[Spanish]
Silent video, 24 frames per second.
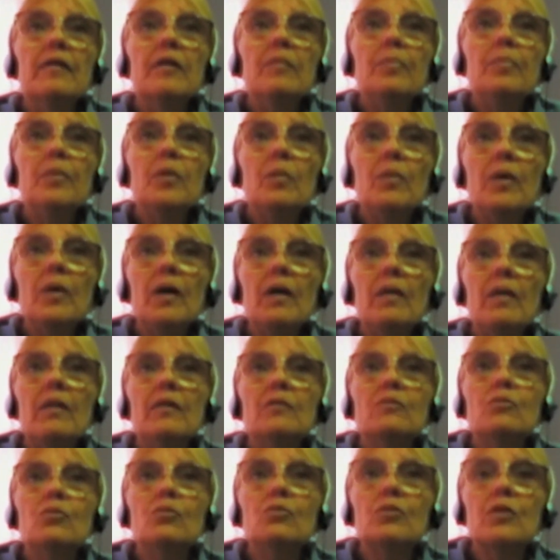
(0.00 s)
reprobada
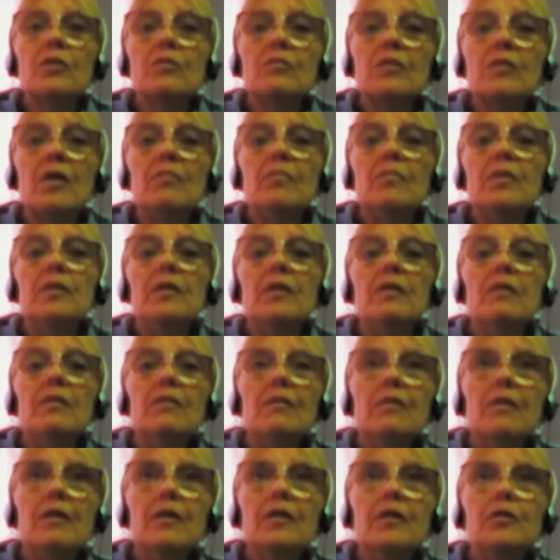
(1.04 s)
en sus exámenes de
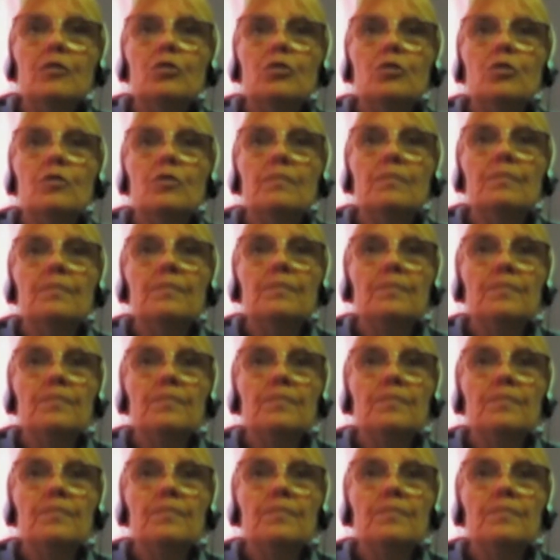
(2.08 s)
derecho